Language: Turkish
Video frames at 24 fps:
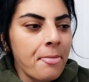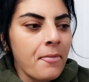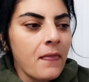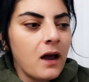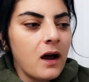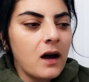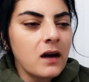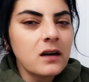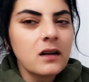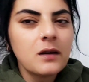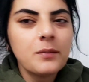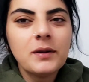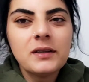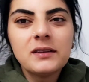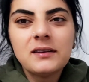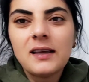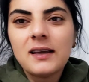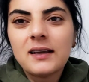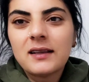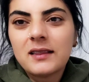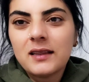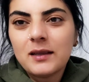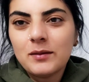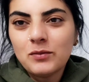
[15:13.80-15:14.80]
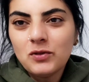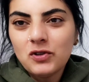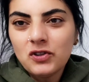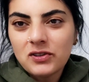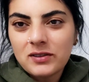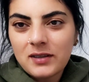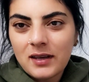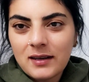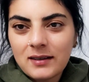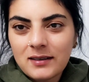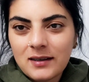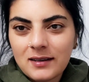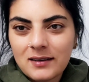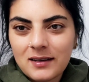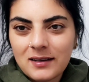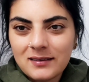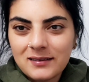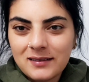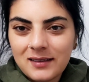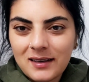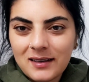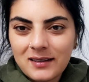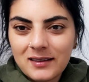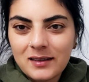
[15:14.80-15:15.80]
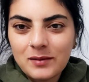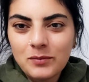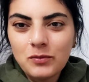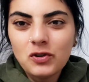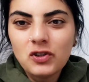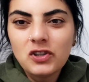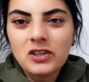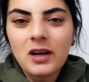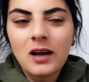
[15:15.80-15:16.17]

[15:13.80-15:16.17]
Araba teklemiş, tekrardan teklemiş.